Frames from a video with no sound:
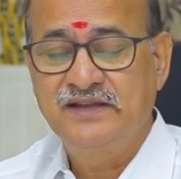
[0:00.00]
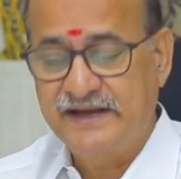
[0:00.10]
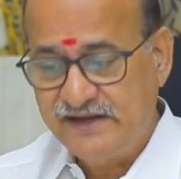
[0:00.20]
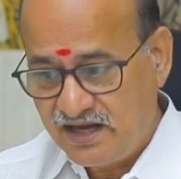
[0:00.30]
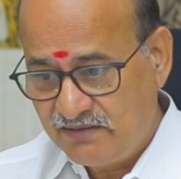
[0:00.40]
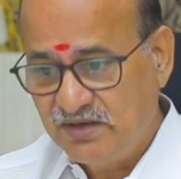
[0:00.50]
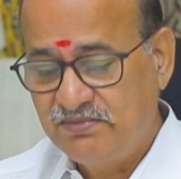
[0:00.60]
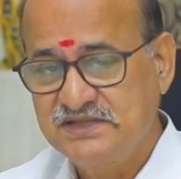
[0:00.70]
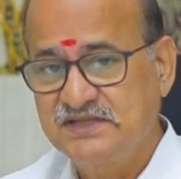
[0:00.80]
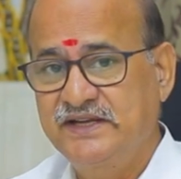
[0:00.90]
நிறைய ஆம்பளை
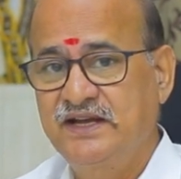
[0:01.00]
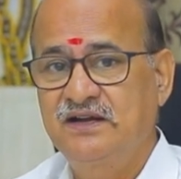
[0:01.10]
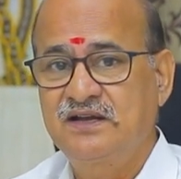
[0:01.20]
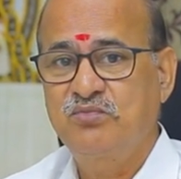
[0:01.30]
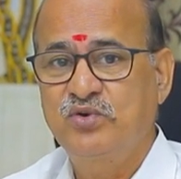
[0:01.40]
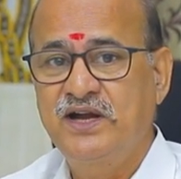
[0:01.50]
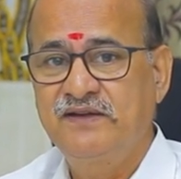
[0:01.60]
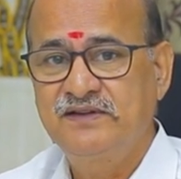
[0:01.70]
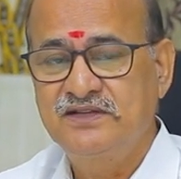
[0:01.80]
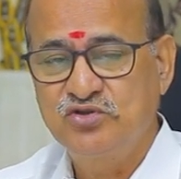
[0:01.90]
பசங்க எங்கிட்ட
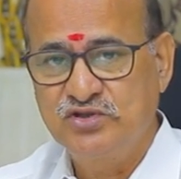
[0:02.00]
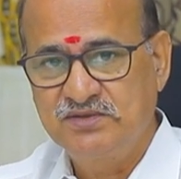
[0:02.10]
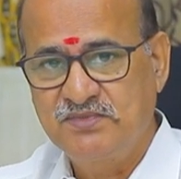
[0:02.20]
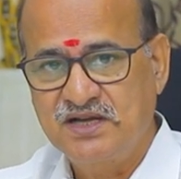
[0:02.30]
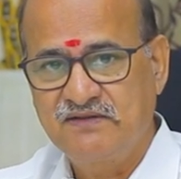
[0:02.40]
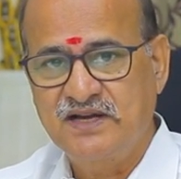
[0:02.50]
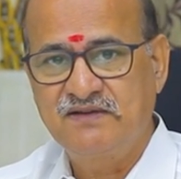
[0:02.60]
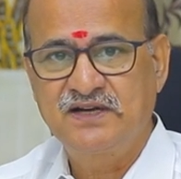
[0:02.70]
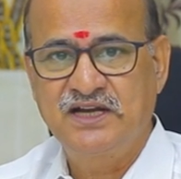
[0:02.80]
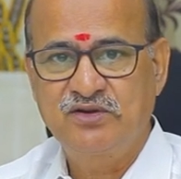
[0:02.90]
முன்னாடி வந்து ஜோசியம் பார்க்க
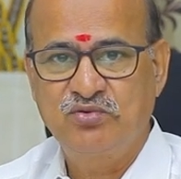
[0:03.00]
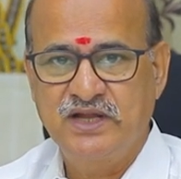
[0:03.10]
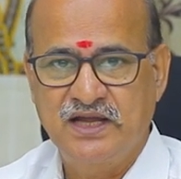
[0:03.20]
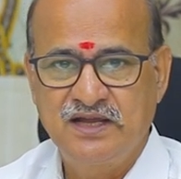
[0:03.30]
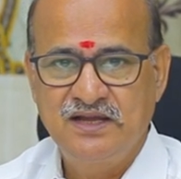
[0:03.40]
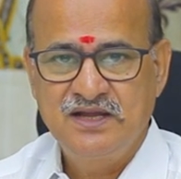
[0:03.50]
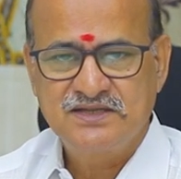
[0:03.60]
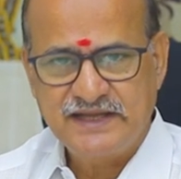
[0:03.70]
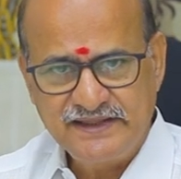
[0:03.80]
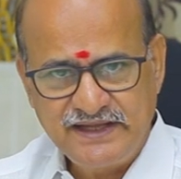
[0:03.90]
வரவங்களே கூட
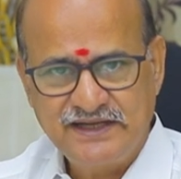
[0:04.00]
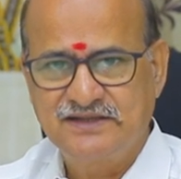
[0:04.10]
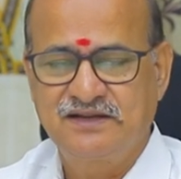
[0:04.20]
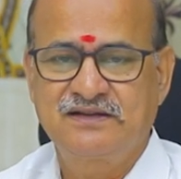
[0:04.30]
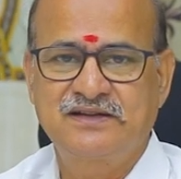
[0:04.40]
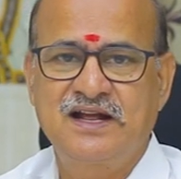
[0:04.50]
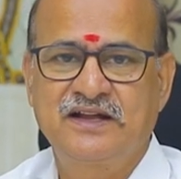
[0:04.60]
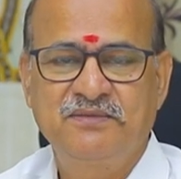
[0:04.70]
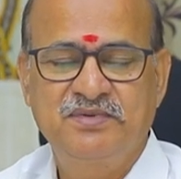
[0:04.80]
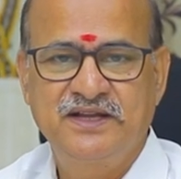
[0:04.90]
சந்தேகத்தில்
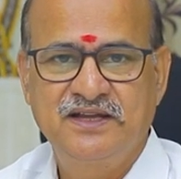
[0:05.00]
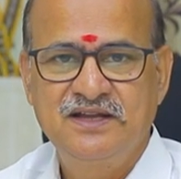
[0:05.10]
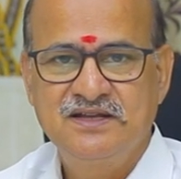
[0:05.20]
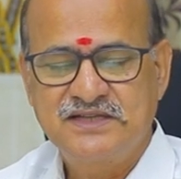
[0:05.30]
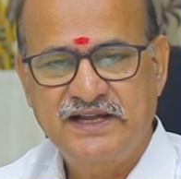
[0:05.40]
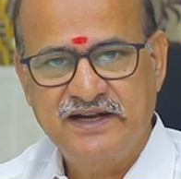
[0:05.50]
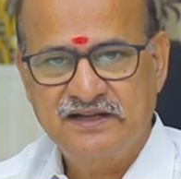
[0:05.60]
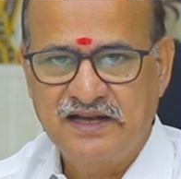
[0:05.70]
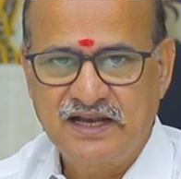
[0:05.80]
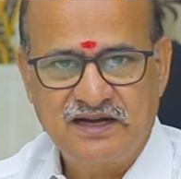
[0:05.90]
இருக்கிறாங்க எப்படி சார்
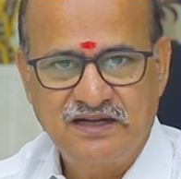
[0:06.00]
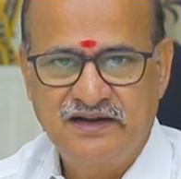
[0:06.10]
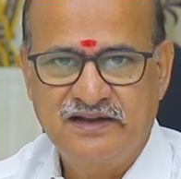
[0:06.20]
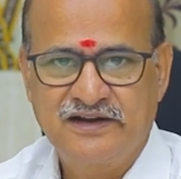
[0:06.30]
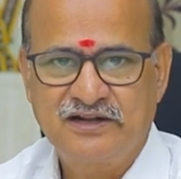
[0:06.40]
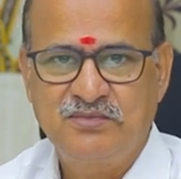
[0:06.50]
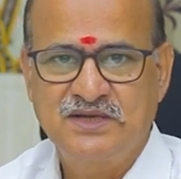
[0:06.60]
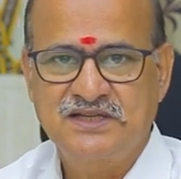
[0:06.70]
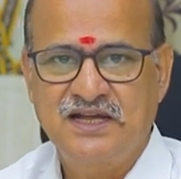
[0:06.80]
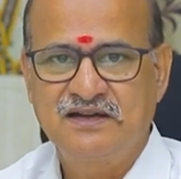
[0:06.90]
எனக்கு நல்ல கல்யாணம்
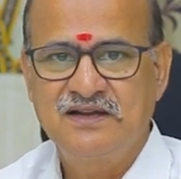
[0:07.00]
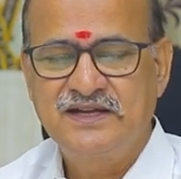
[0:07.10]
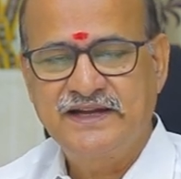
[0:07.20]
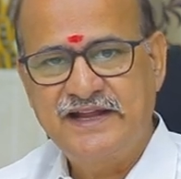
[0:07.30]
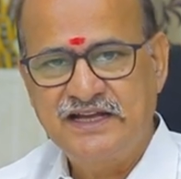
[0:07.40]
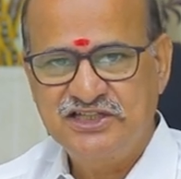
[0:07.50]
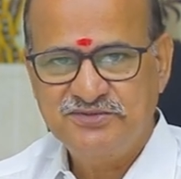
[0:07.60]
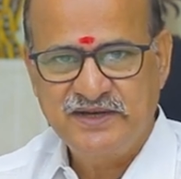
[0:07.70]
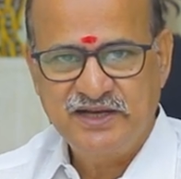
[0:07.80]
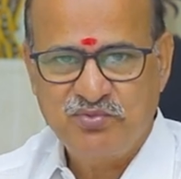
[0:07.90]
நடக்குமா சார் என்னை
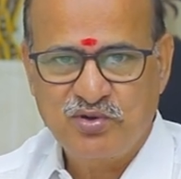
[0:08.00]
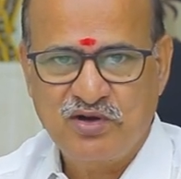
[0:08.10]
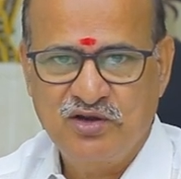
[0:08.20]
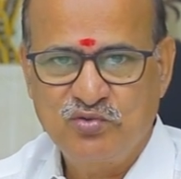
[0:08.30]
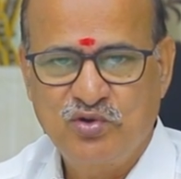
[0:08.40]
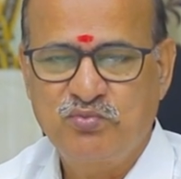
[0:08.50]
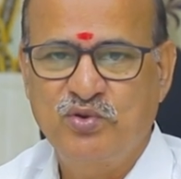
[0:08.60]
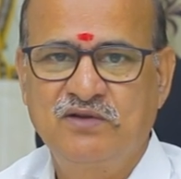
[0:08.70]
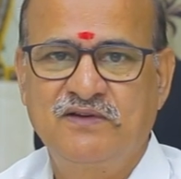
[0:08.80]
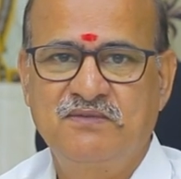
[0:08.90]
அட்ஜஸ்ட் பண்ணிட்டு போகிற அளவுக்கு ஒரு
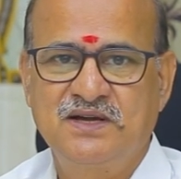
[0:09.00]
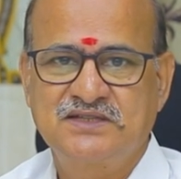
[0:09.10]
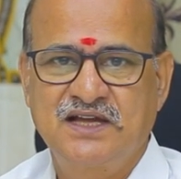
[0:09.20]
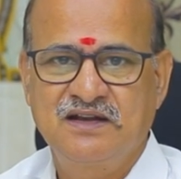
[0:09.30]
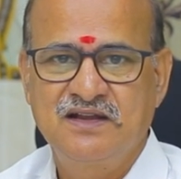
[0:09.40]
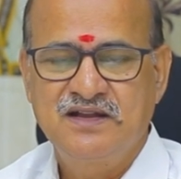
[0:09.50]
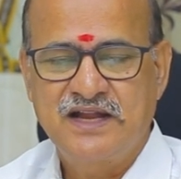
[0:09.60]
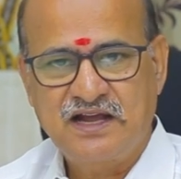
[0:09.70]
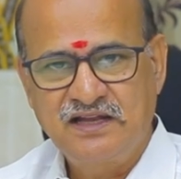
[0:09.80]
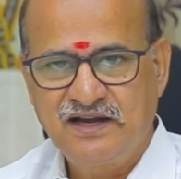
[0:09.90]
பொண்ணு வருமா சார்
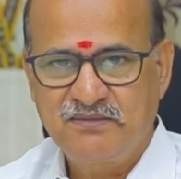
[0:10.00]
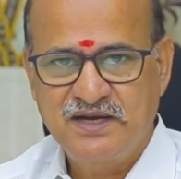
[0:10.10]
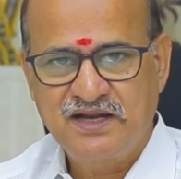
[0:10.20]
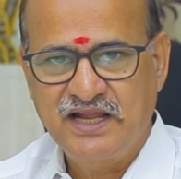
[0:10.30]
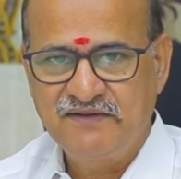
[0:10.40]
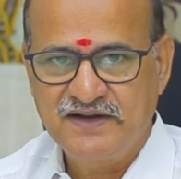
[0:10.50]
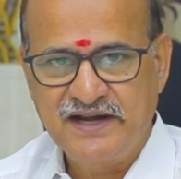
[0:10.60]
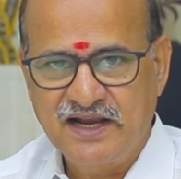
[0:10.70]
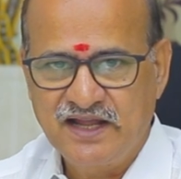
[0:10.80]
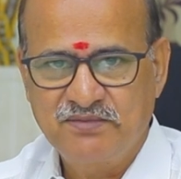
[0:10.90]
நான் கல்யாணம் பண்ணால்
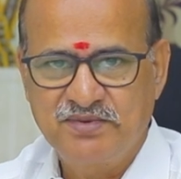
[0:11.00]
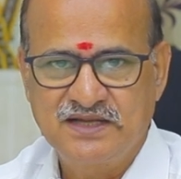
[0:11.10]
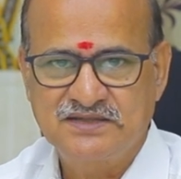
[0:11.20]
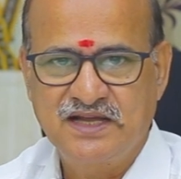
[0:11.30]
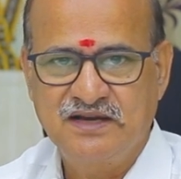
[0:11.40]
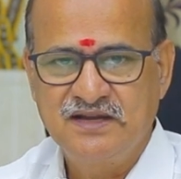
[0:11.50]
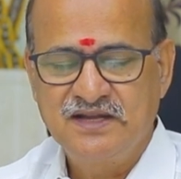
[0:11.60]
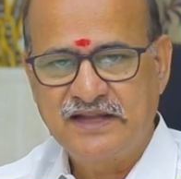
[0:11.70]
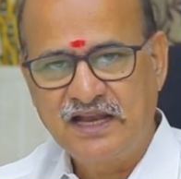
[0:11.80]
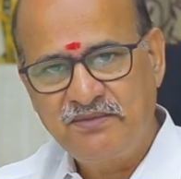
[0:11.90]
லைஃப்பில் நல்லா இருப்பேனா சார்
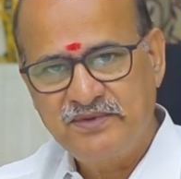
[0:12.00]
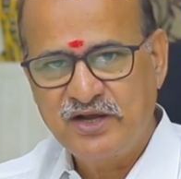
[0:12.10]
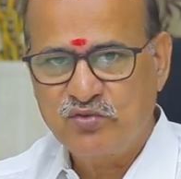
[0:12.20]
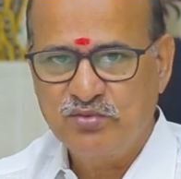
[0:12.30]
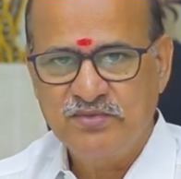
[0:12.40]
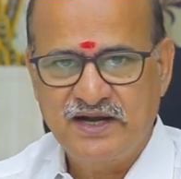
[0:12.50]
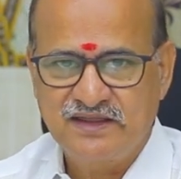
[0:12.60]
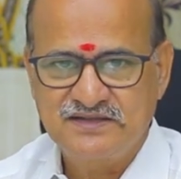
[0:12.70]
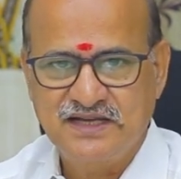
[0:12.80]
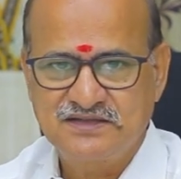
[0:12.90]
நல்லபடியாக குடும்பம்
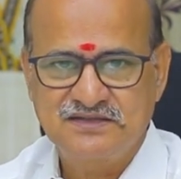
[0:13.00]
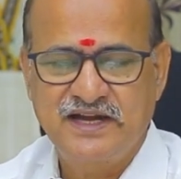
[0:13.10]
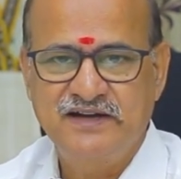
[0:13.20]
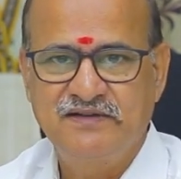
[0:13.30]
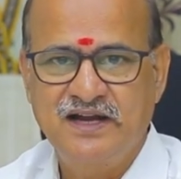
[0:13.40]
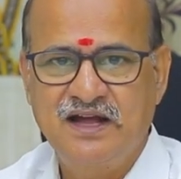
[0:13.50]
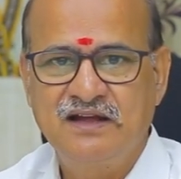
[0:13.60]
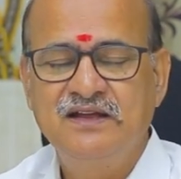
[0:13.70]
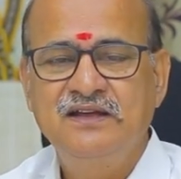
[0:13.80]
நடத்தி சக்ஸஸ் ஆகிடுவேனா